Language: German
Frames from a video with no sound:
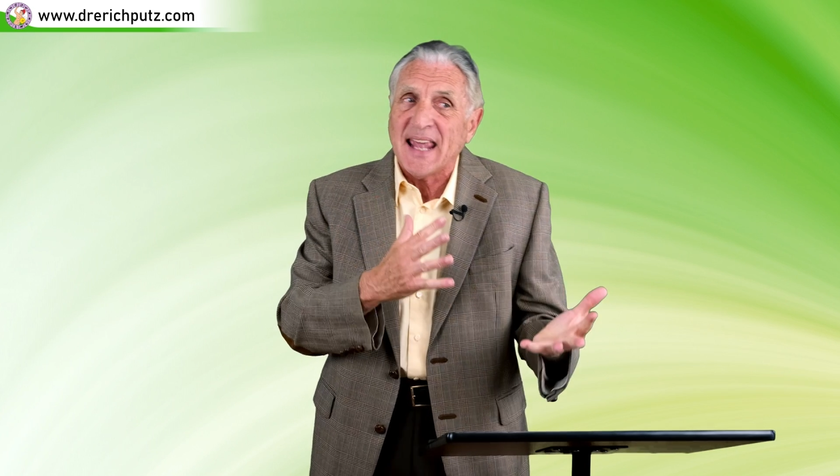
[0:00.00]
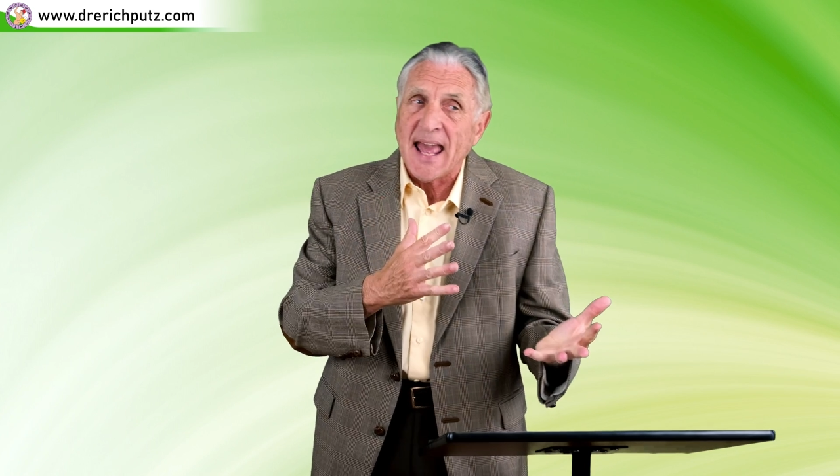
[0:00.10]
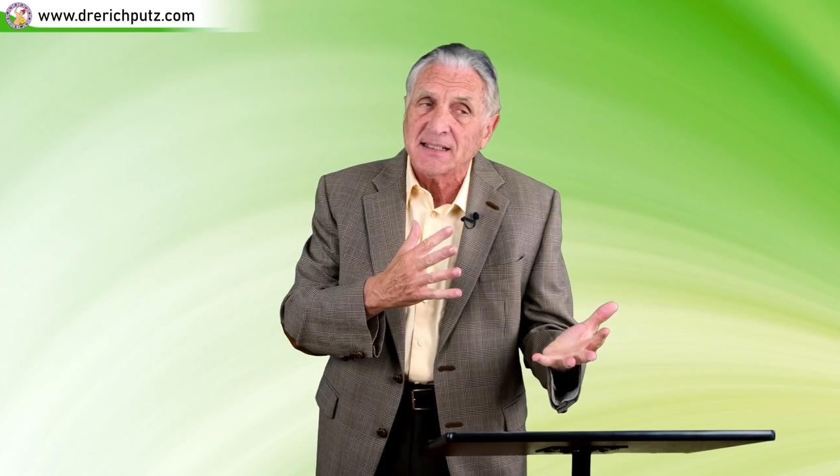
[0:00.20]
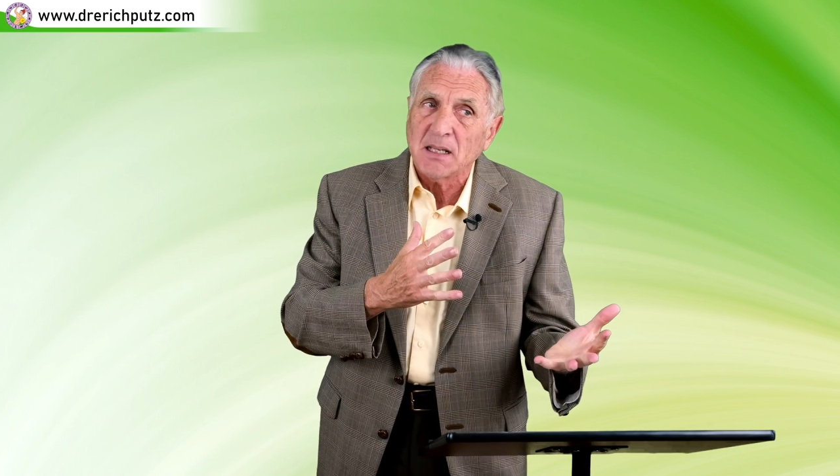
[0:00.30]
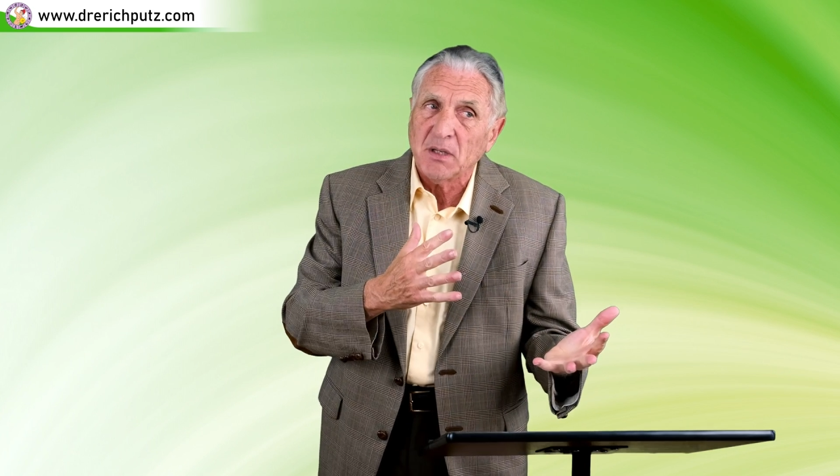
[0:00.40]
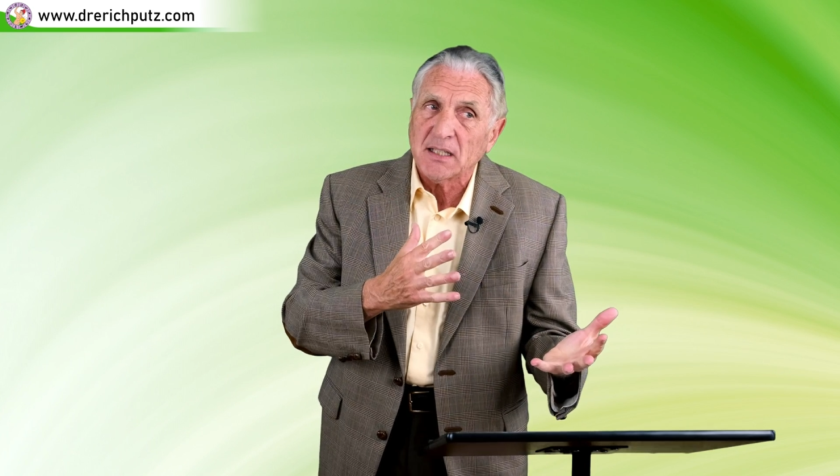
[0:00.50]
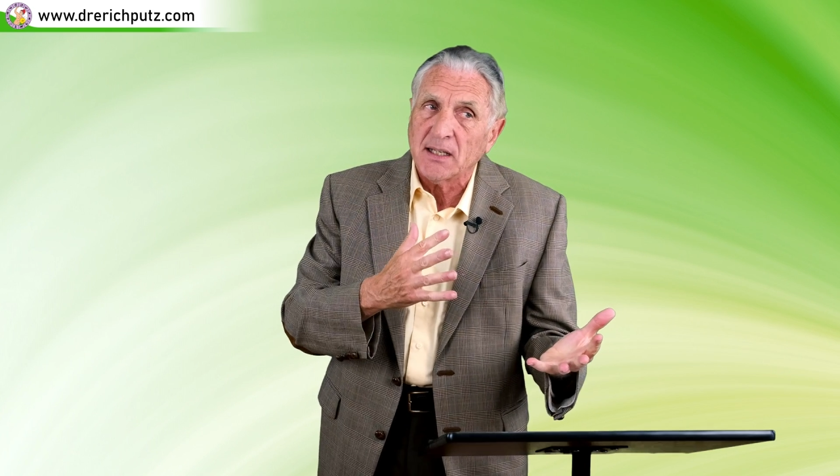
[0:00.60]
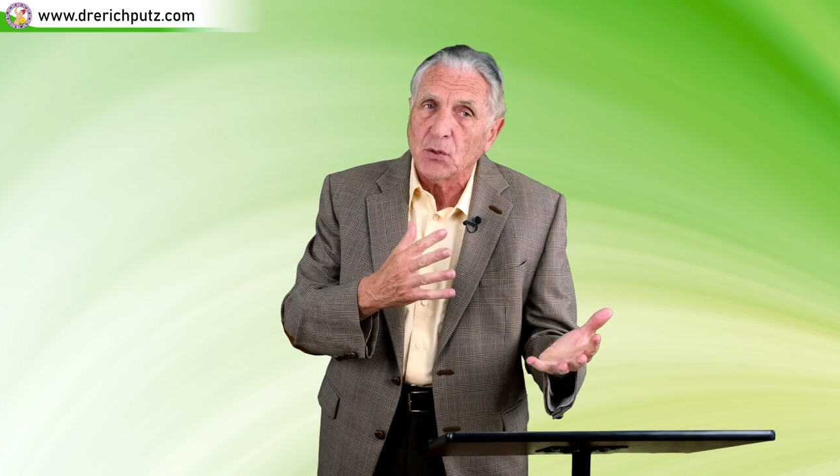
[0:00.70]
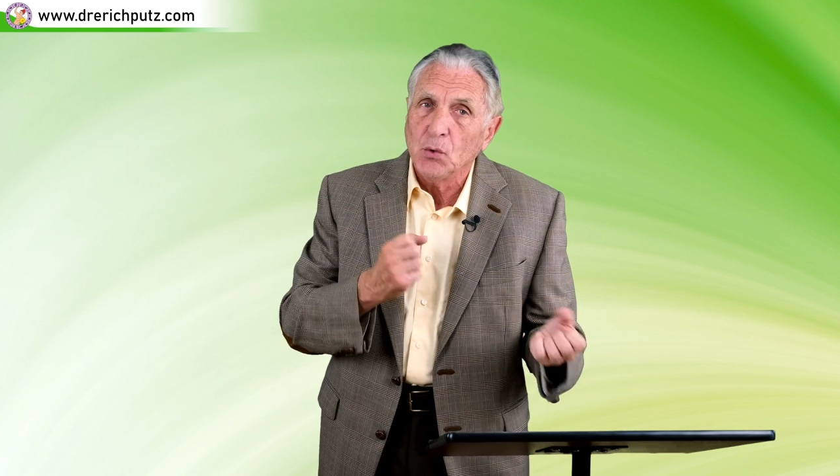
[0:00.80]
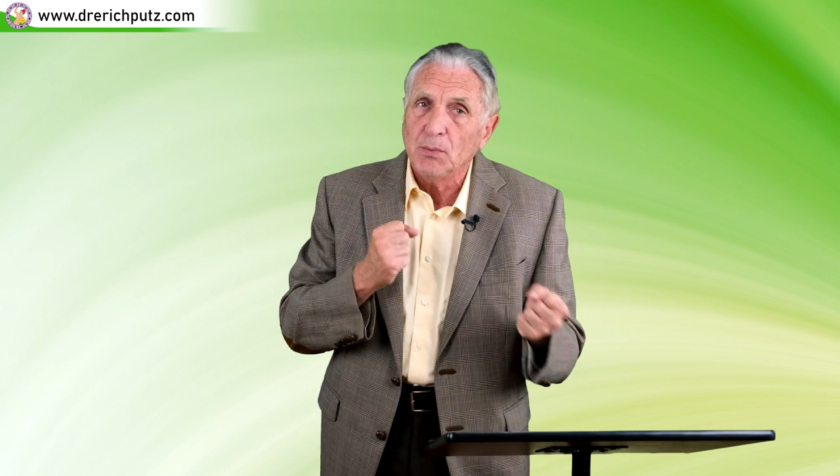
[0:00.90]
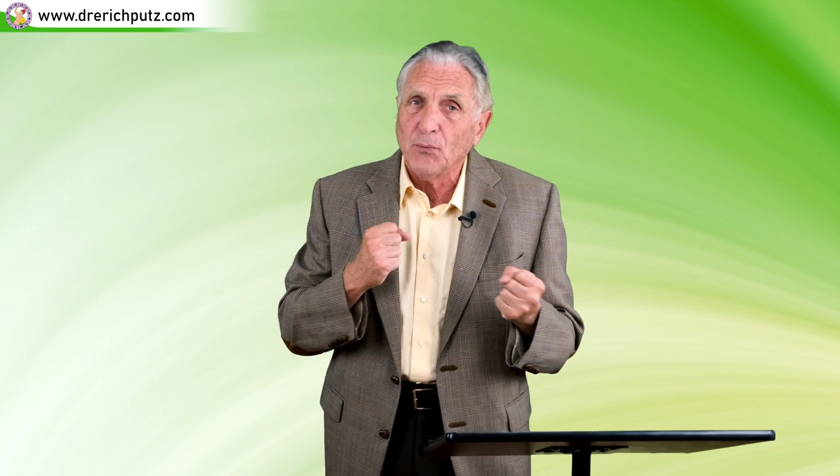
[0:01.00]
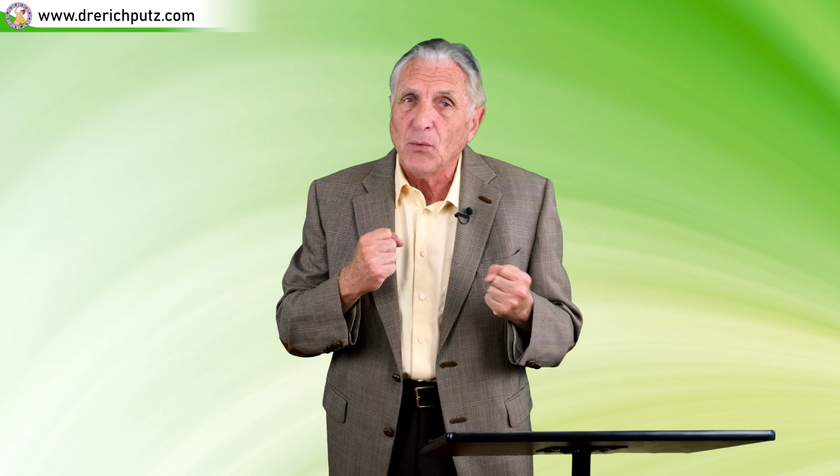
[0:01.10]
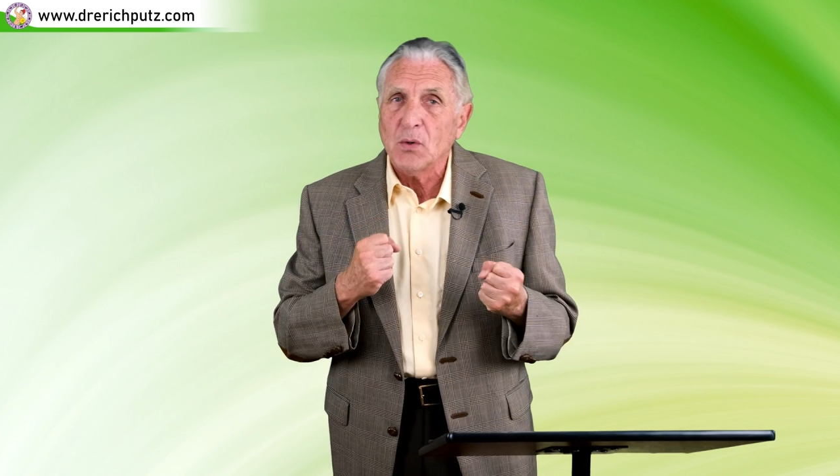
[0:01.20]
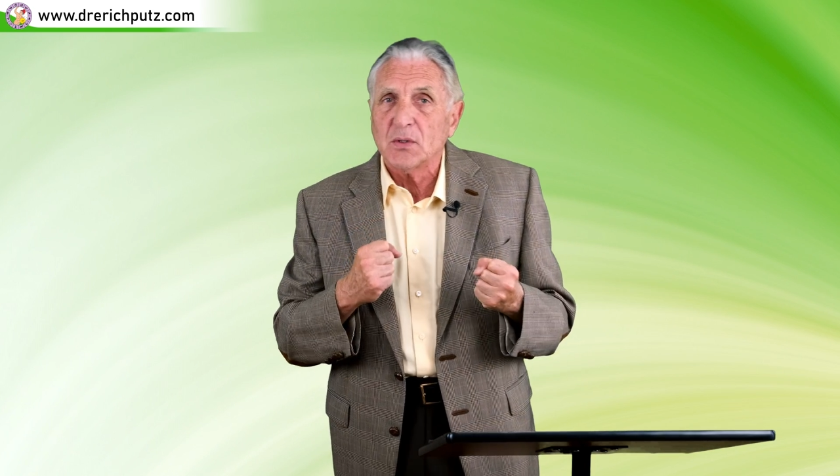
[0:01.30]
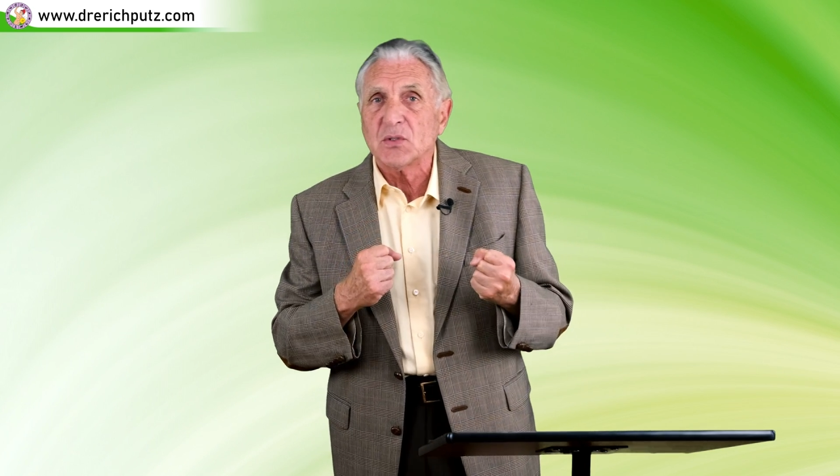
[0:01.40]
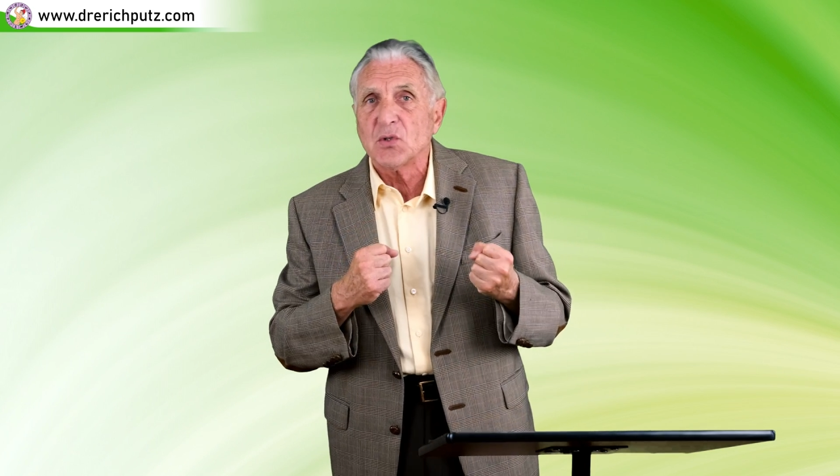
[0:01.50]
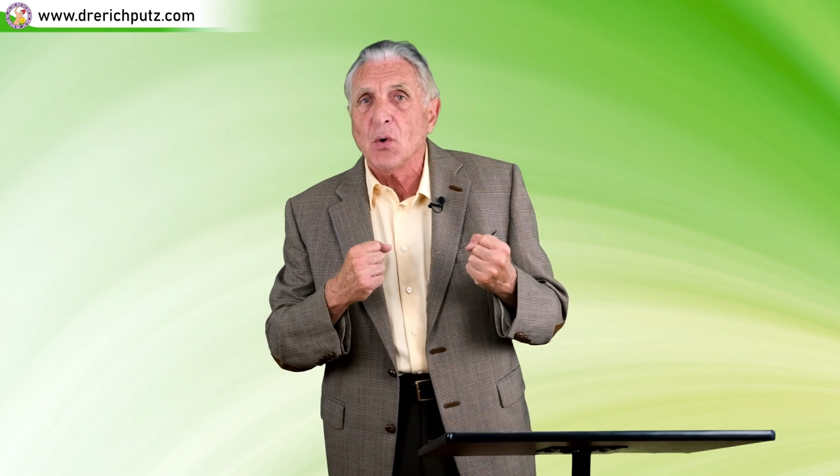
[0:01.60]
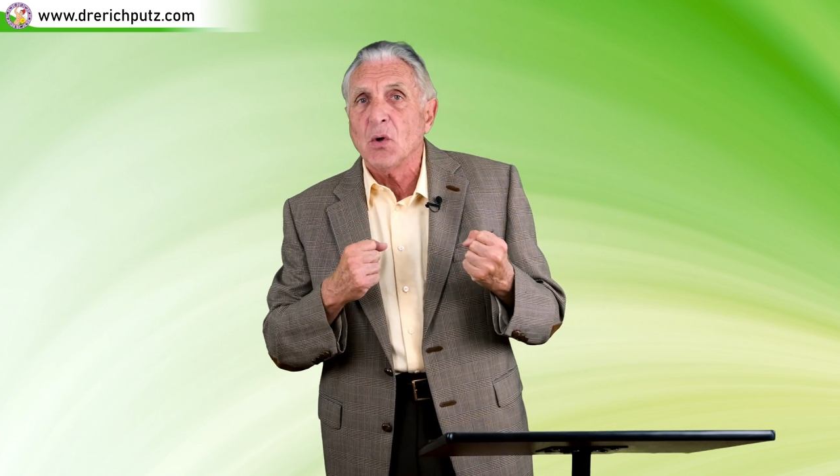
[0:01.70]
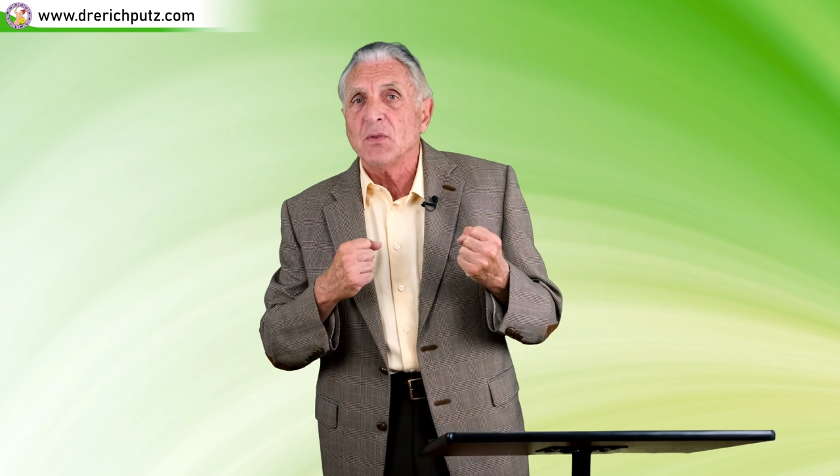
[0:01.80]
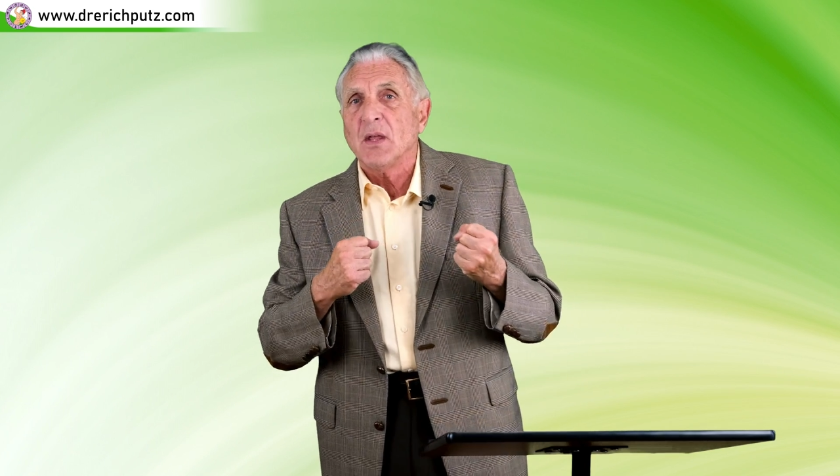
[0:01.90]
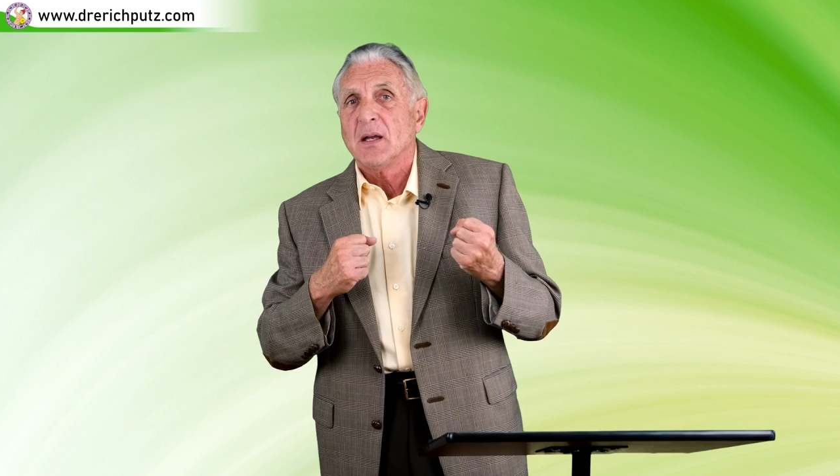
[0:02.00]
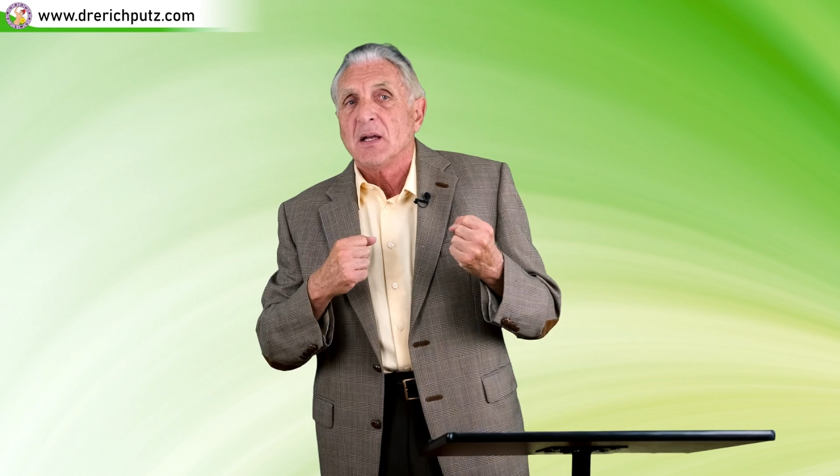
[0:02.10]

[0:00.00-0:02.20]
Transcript: gerne mit einer Überfunktion,